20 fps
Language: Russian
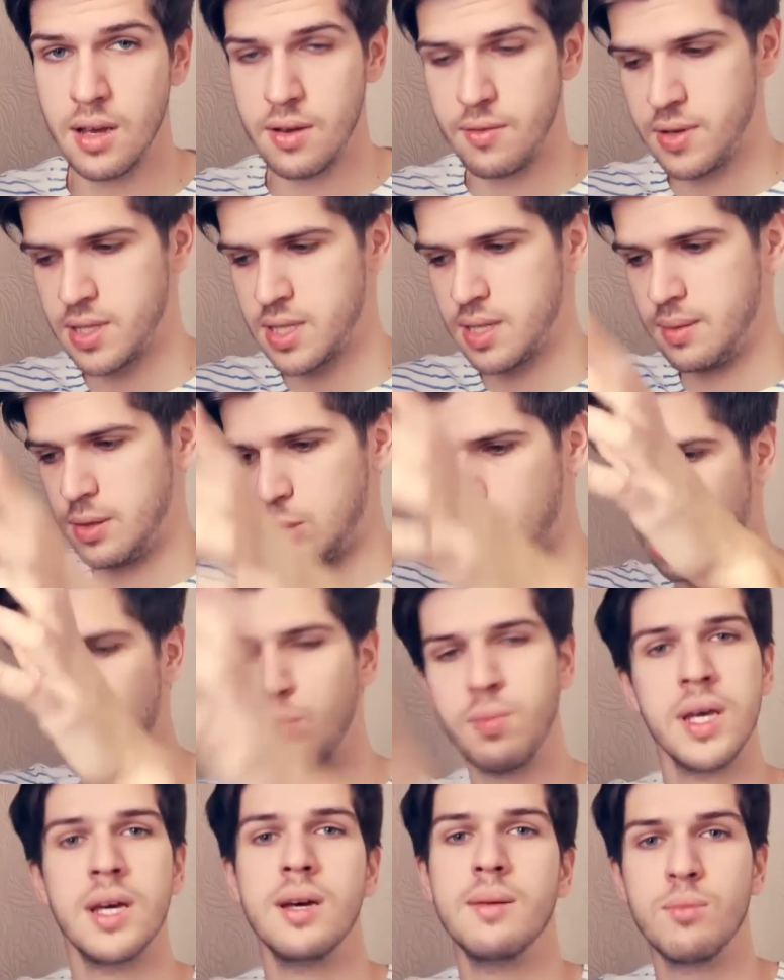в этой
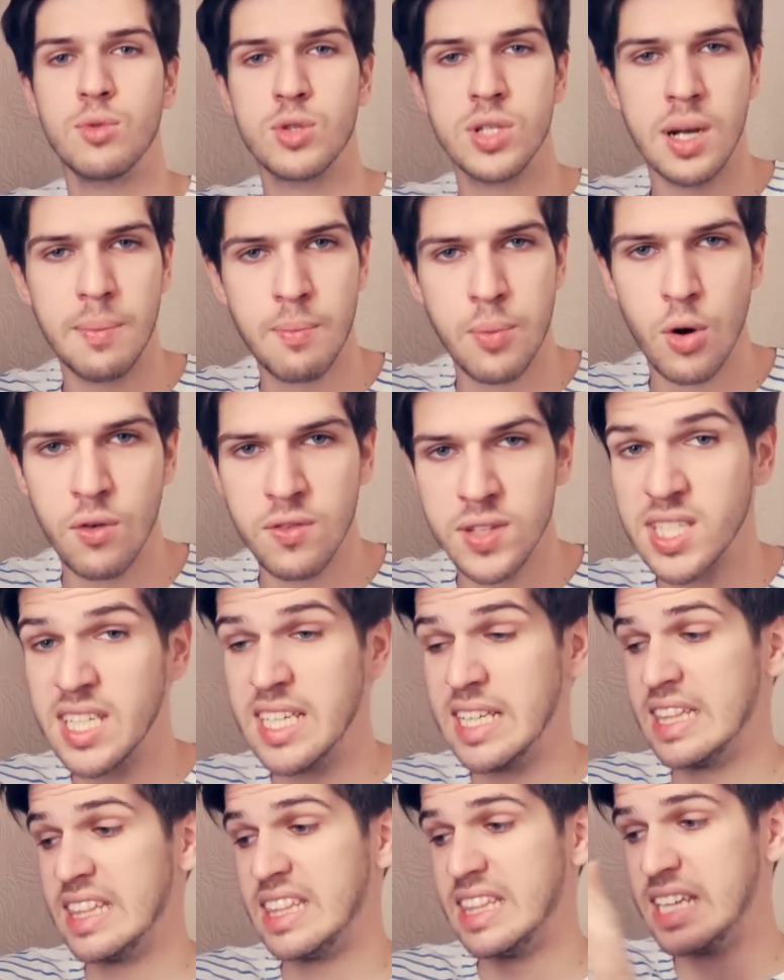трубе
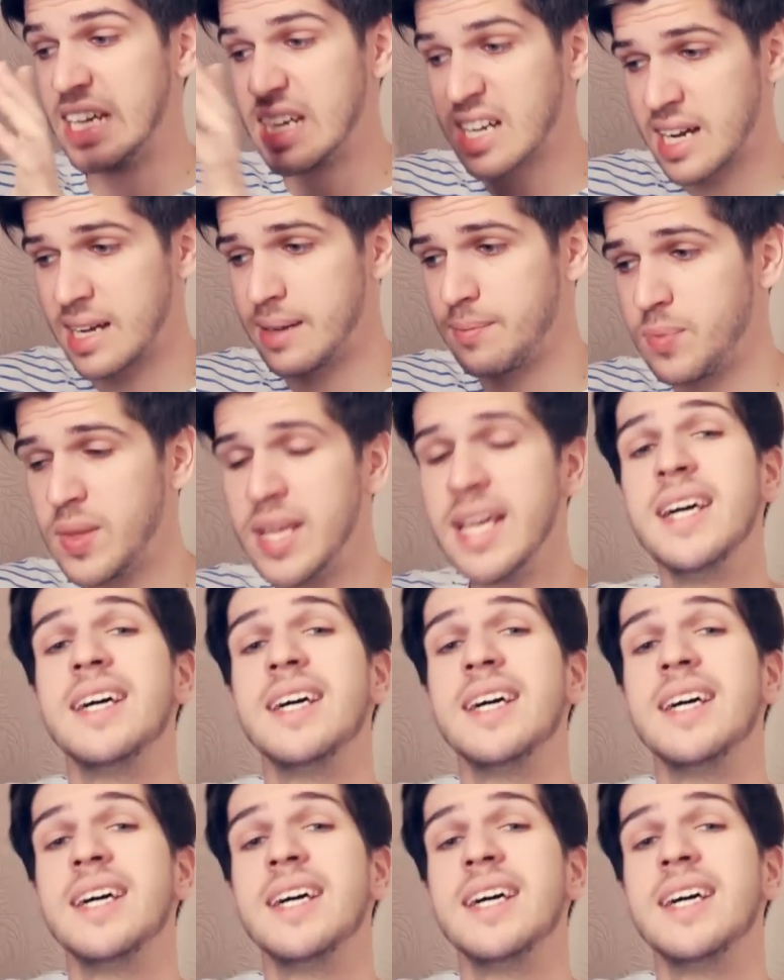мусоропроводной дырка,